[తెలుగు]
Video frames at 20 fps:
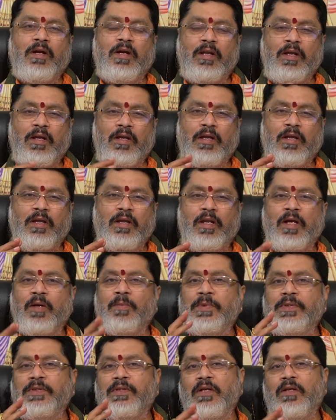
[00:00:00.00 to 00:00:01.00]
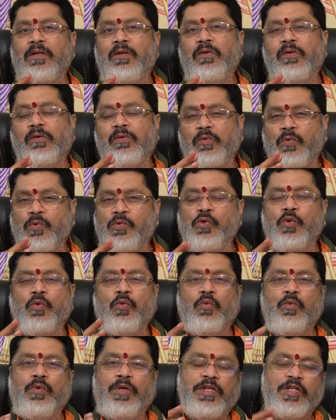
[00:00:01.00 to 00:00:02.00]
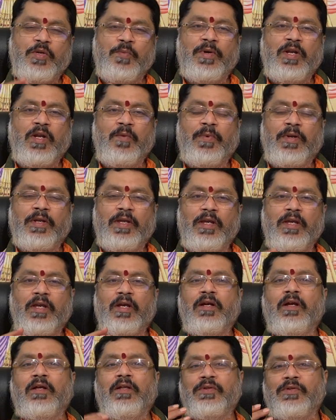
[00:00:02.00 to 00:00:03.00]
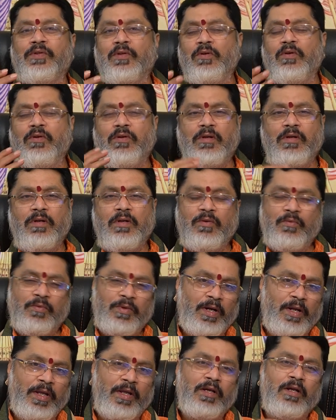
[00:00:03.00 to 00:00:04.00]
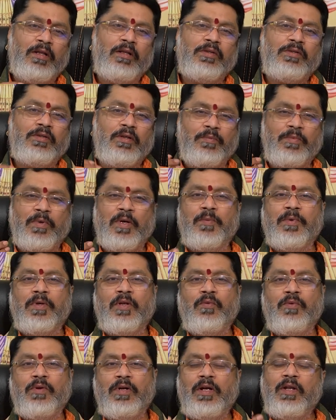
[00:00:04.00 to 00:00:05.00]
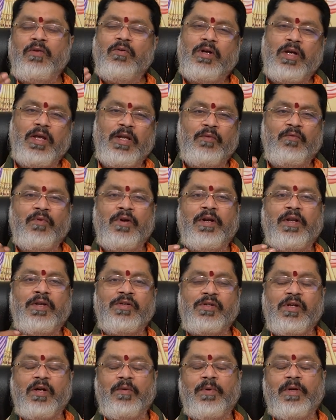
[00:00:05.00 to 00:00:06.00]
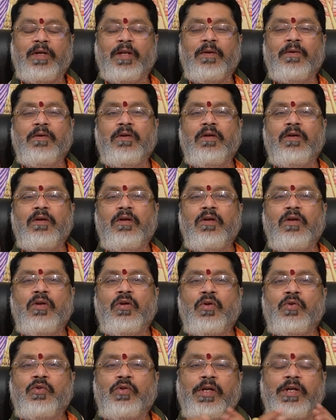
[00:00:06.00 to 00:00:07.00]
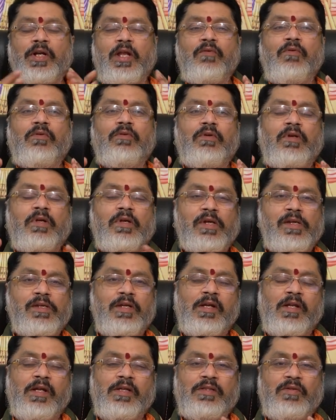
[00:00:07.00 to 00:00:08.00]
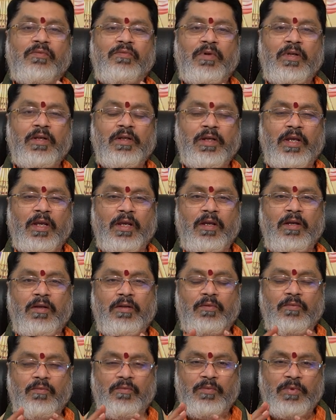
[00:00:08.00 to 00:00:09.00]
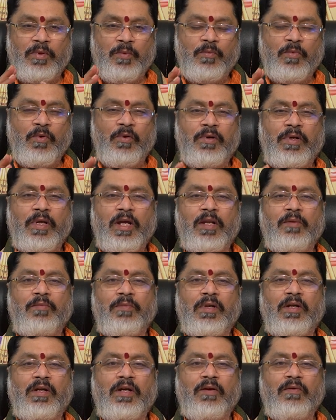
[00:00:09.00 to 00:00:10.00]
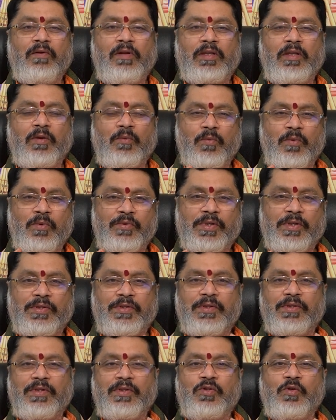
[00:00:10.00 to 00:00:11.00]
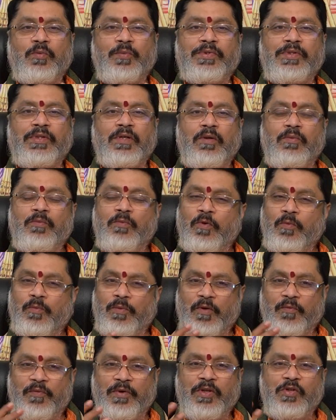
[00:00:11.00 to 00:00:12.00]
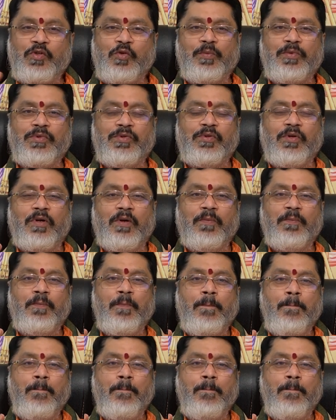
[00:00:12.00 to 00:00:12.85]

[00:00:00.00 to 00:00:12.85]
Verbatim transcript: అలాగే లాభస్థానంలో కుజుడు నిచబడినప్పటికీ ఏకాదశంలో ఉన్నాడు ఏకాదశల పాపగ్రహం ఉన్నాడు ఒక అడ్వాంటేజ్ కాబట్టి సో ఇక్కడ ఏమవుతుంటే కన్యారాశి వారికి మోర్ డైనమిక్గా వెళ్తే మోర్ సక్సెస్ అని చూపిస్తాడు మోర్ ప్రాఫిట్ అని చూపిస్తున్నాడు